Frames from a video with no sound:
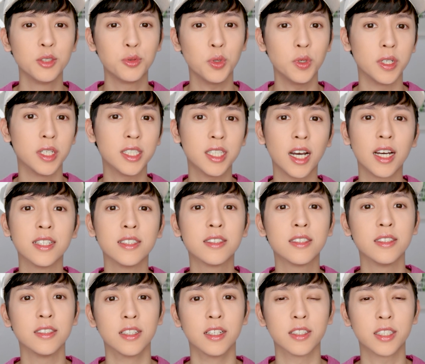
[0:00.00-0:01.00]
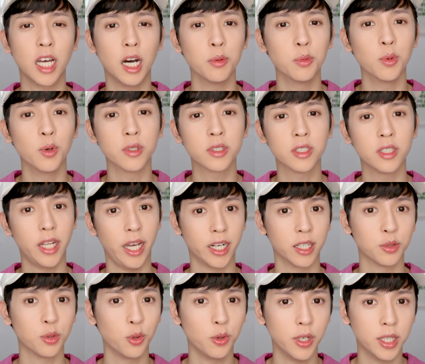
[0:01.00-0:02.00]
距离上一次呢，差不多是两
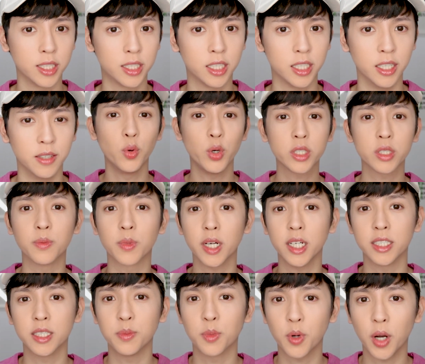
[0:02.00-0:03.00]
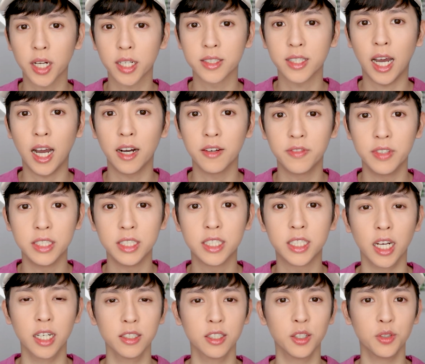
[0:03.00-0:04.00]
个多月前。为什么可以这么快跟大家分
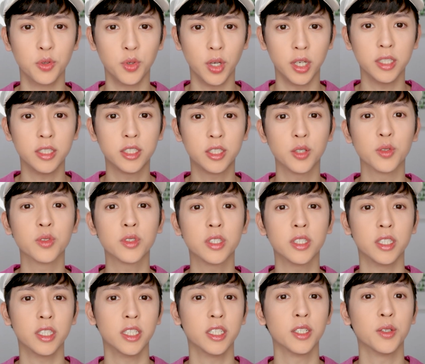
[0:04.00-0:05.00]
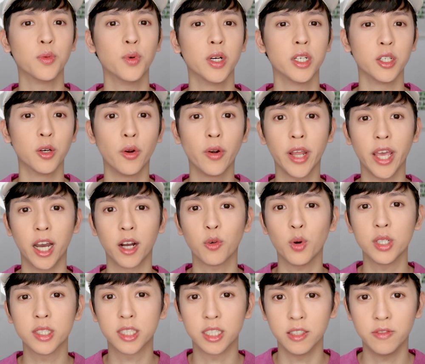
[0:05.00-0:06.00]
享呢？原因就是因为有两
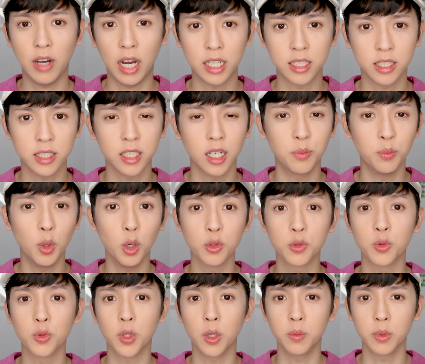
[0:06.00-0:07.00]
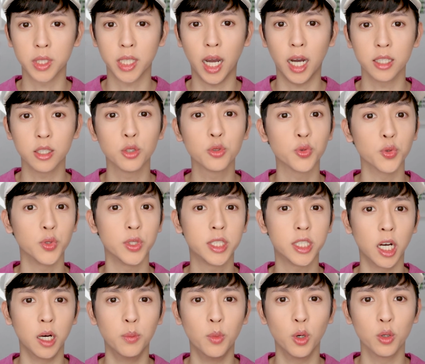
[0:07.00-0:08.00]
罐洗发精的墨数都不大，都属于
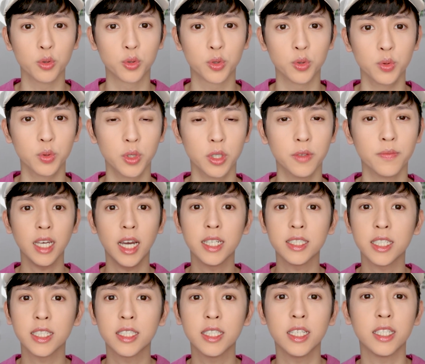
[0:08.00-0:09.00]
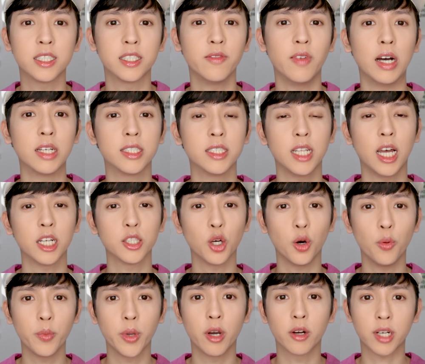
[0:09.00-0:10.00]
小墨数的。在这次的洗发精呢，
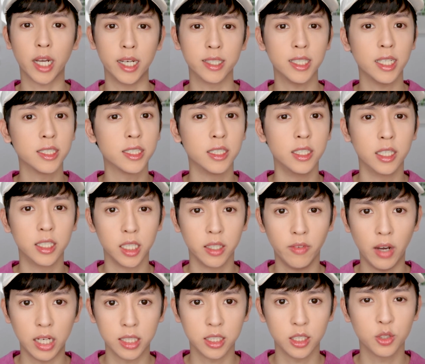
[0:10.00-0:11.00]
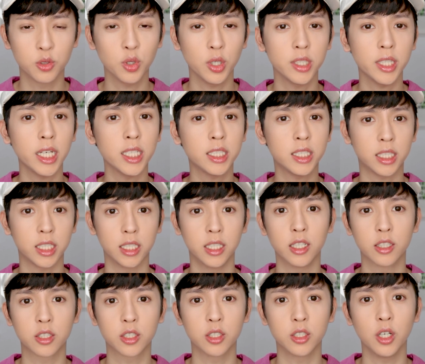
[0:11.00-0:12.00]
都没有改善洗的洗发精，所以在洗
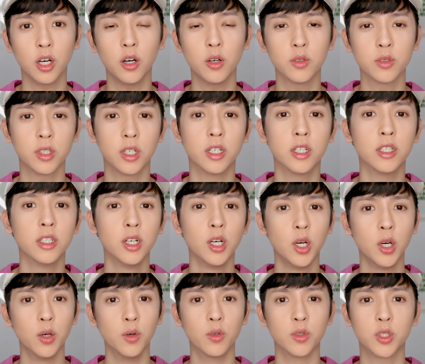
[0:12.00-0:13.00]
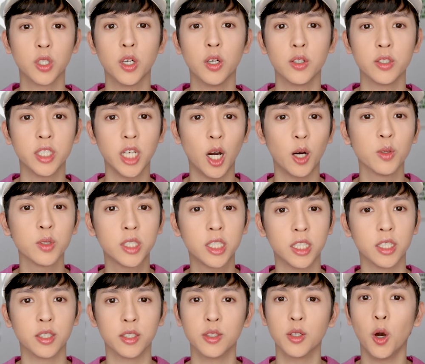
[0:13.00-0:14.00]
的时候呢，我就邀
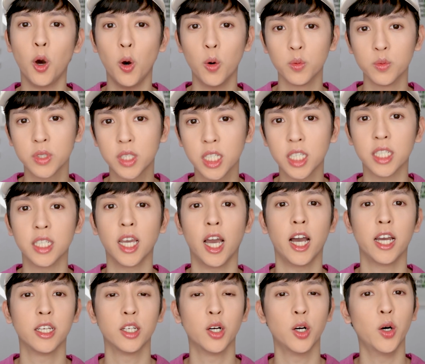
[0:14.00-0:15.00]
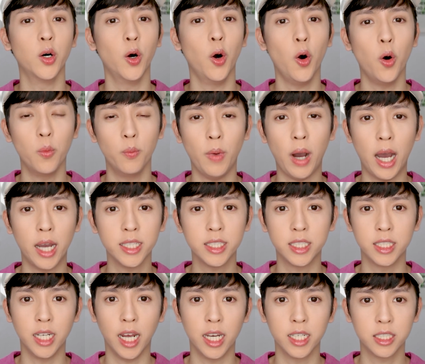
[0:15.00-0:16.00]
请烘弟还有烘妈一
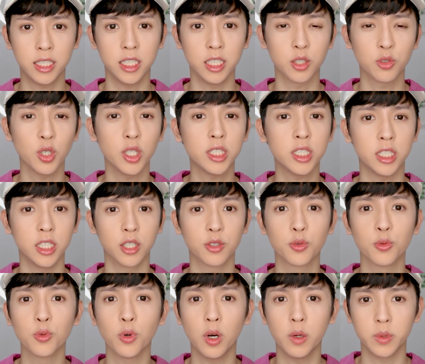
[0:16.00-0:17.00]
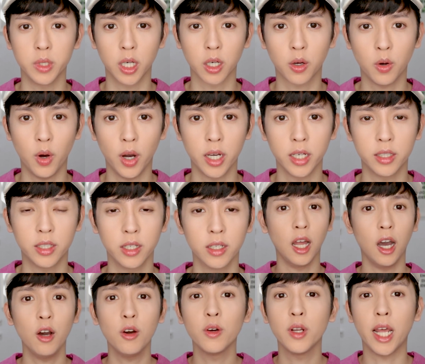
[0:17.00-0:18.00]
起来洗，所以洗的速度会比较快一点。
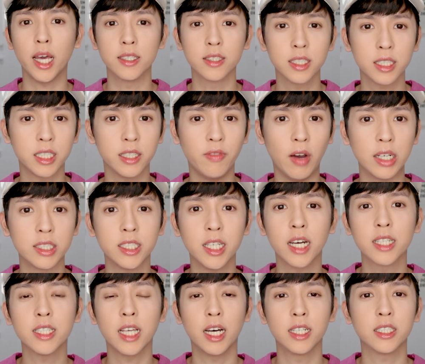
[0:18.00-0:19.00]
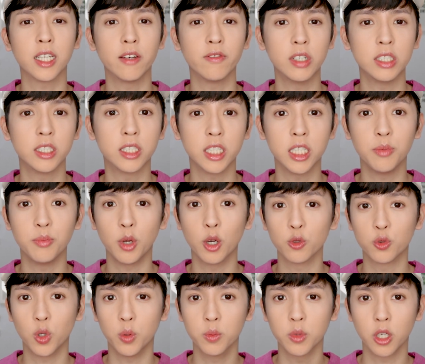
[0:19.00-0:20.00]
然后有两支洗发精啊，剩下三分之一没
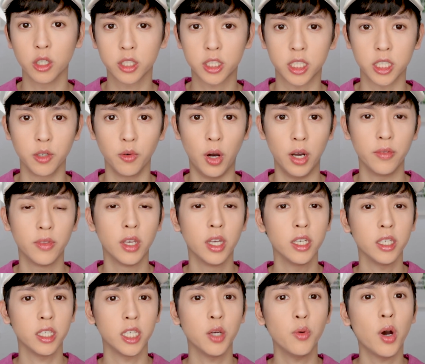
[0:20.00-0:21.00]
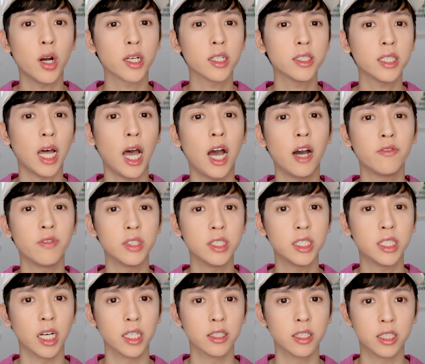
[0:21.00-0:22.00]
有全部都洗完。以往跟大家
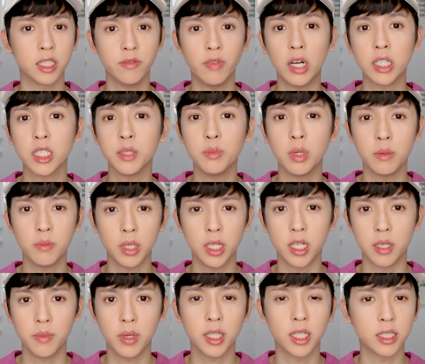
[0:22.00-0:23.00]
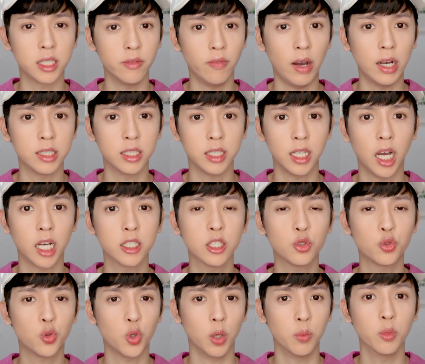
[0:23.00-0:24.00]
分享的洗发精评比里面的洗发精啊，
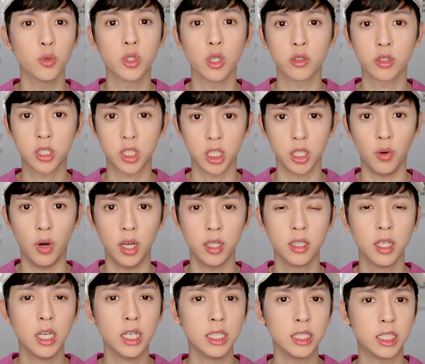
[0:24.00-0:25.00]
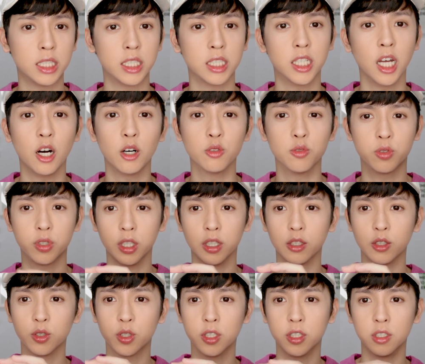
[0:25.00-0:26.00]
是全部都洗完，洗到真
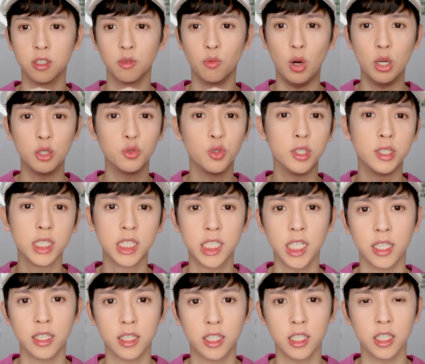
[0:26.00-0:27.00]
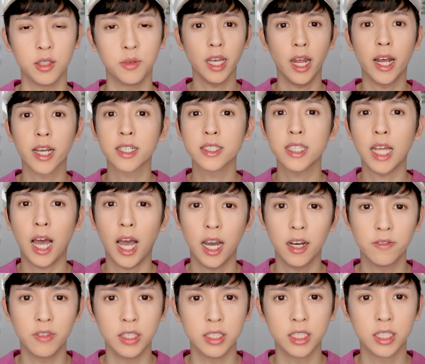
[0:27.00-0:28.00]
的就是完全见底才跟大
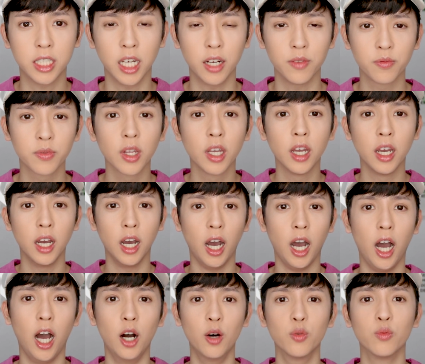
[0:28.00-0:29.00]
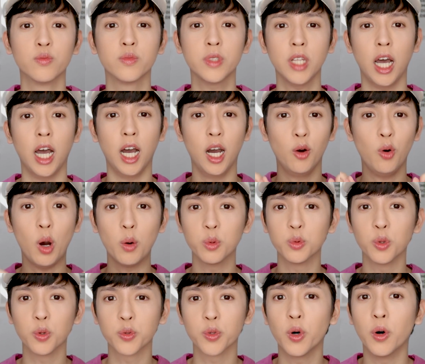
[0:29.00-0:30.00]
家分享。好，那话不
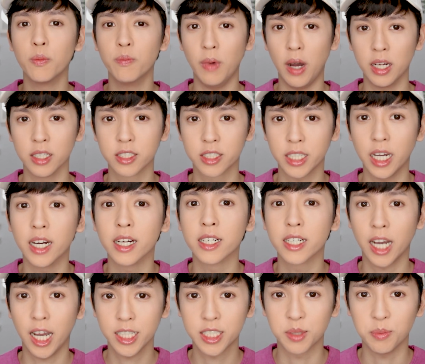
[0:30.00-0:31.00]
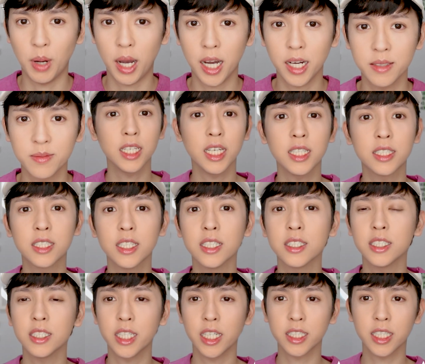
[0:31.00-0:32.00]
多说，马上开始吧。第一支
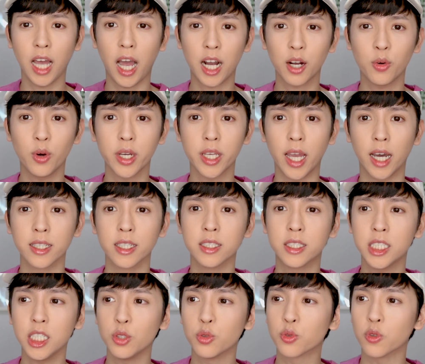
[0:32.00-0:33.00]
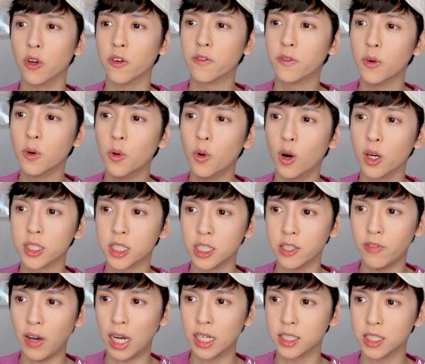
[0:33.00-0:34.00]
呢是这支阿奎亚的净水复活
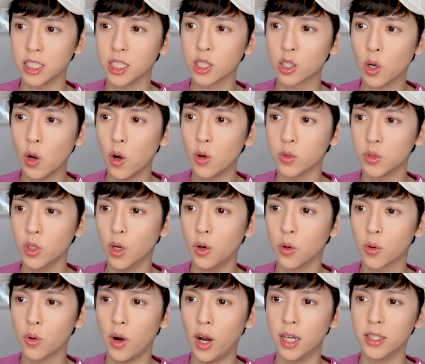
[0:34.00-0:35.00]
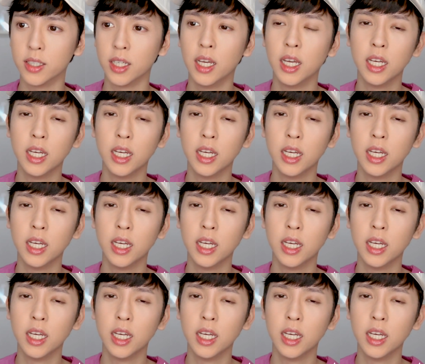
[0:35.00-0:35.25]
洗发精控油款。